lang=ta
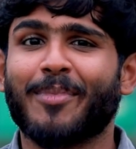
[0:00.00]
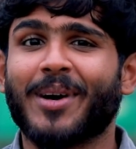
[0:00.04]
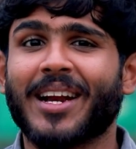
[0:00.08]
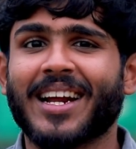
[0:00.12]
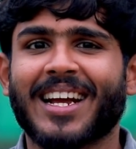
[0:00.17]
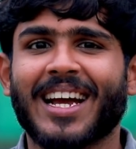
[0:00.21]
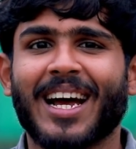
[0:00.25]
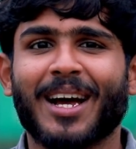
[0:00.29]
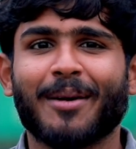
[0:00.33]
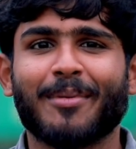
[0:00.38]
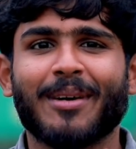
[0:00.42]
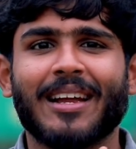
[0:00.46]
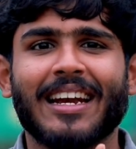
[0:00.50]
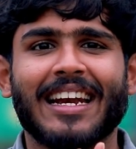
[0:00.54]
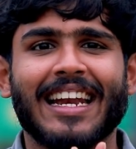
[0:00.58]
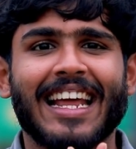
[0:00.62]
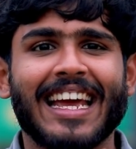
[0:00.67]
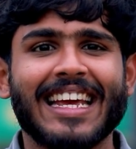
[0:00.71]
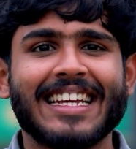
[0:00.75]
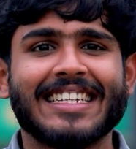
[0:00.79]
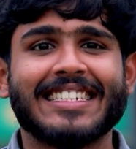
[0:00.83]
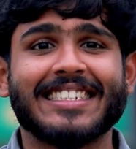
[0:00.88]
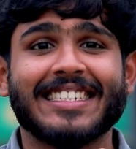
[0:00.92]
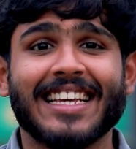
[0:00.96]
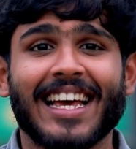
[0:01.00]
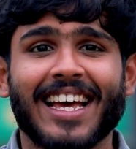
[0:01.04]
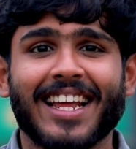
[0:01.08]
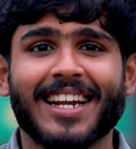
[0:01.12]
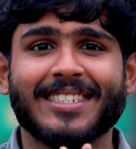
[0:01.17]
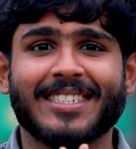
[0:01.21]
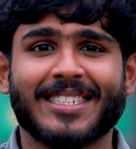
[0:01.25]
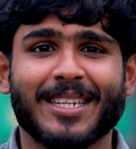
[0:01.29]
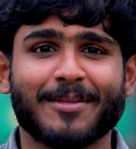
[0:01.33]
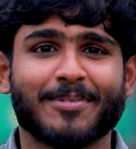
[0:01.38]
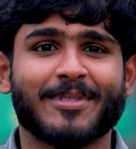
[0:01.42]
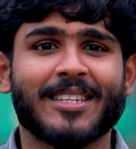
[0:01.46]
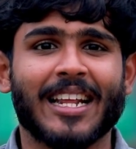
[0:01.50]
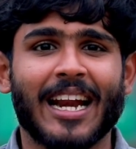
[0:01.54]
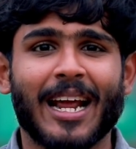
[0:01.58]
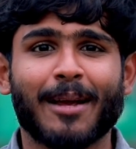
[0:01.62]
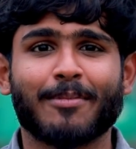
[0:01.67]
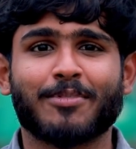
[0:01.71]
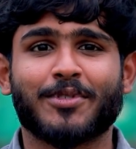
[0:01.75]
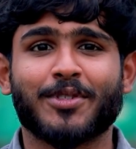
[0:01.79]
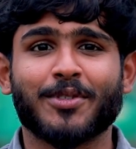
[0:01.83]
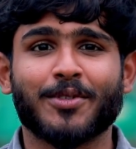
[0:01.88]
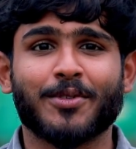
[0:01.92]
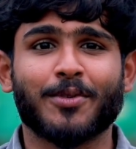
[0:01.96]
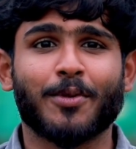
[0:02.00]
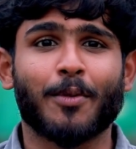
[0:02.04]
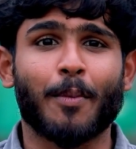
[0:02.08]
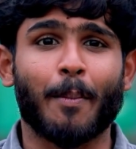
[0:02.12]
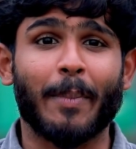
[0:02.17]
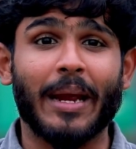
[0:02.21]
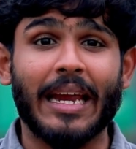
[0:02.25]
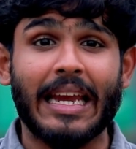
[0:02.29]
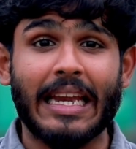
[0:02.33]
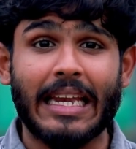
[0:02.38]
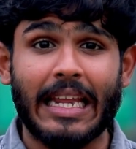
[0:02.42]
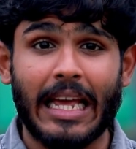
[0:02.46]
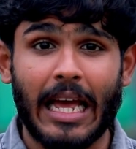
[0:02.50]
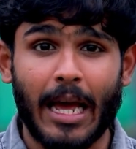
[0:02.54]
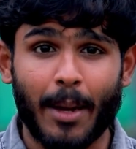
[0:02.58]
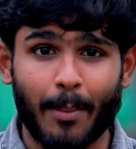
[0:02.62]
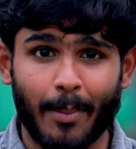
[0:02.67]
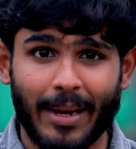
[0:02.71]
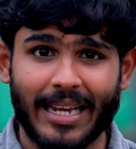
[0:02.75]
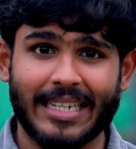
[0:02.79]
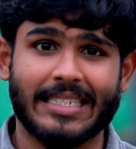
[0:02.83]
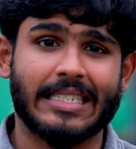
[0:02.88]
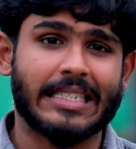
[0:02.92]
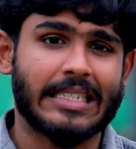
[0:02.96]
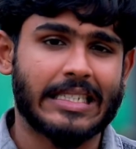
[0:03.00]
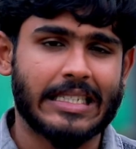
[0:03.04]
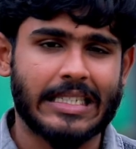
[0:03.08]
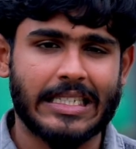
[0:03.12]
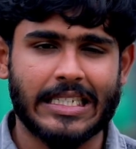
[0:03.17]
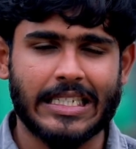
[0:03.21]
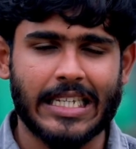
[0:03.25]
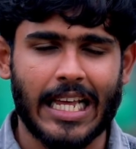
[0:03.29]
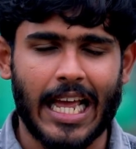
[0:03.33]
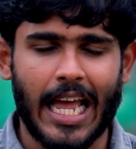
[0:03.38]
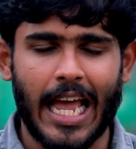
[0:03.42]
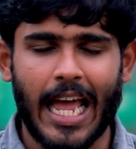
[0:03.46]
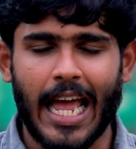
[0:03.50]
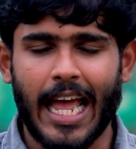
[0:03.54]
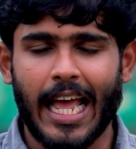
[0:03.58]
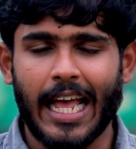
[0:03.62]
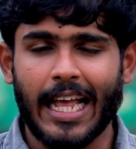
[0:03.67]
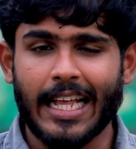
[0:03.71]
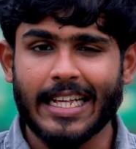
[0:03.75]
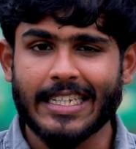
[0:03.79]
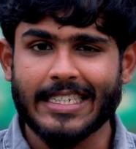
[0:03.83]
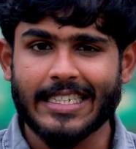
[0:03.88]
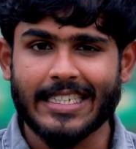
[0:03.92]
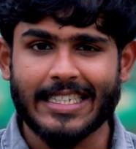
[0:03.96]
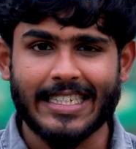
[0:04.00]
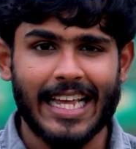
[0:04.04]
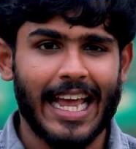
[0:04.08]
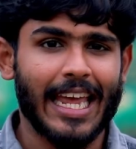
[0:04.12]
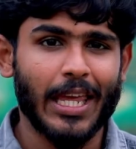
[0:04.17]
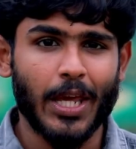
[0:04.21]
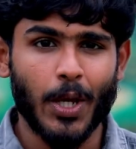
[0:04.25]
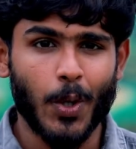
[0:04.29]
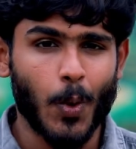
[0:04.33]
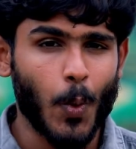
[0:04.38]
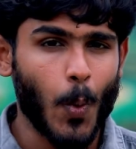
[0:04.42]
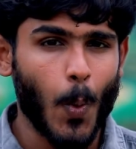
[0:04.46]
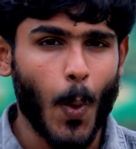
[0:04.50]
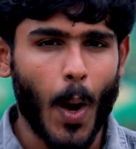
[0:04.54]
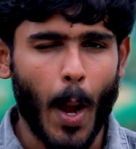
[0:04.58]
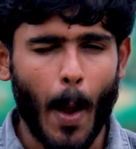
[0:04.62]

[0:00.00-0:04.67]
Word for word: மறக்காமல் லைக் ஷேர் அண்ட் சப்ஸ்கிரைப் டு மீடியா மேசன்ஸ் தேங்க்யூ